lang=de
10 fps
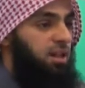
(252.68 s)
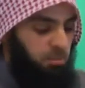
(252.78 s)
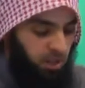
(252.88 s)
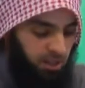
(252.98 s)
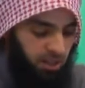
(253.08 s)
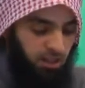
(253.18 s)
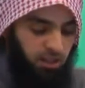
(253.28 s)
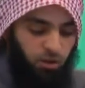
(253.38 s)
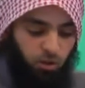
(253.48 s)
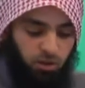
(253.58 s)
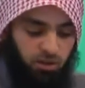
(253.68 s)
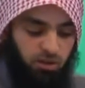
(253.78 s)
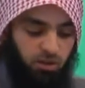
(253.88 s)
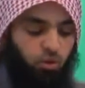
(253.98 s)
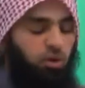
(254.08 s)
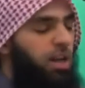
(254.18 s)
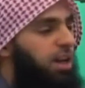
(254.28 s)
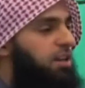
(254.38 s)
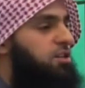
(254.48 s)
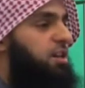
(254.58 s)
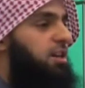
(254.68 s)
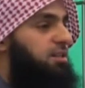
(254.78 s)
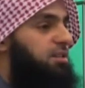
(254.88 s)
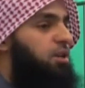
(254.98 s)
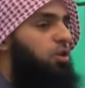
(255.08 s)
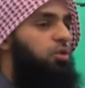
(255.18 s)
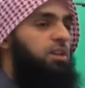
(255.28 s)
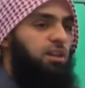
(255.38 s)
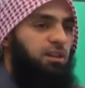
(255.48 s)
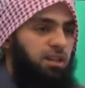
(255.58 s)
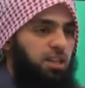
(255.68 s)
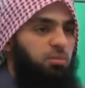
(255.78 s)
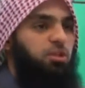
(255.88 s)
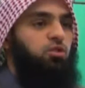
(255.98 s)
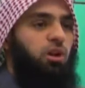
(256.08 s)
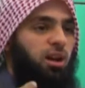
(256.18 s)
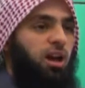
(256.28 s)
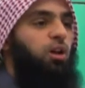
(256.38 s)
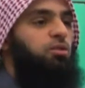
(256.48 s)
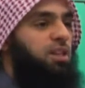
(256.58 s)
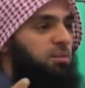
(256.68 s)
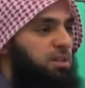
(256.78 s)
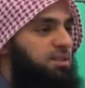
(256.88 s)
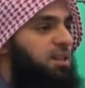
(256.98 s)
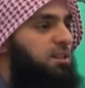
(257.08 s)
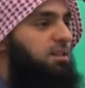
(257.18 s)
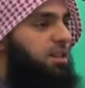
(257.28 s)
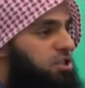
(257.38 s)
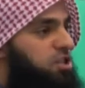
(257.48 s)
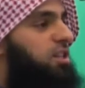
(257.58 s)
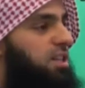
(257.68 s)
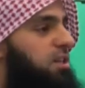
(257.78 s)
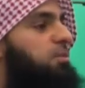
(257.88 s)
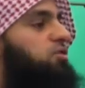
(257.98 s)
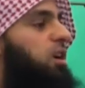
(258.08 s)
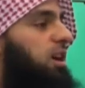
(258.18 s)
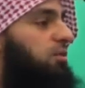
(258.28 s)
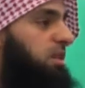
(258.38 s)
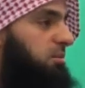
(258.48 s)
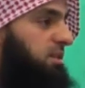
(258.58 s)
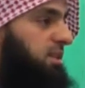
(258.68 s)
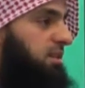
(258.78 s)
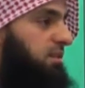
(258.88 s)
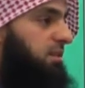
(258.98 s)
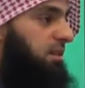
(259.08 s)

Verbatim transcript: in der Religion und Ehrlichkeit und ihre Liebe zu Allah und seinem Gesandten, richtige Liebe zu Allah und seinem Gesandten.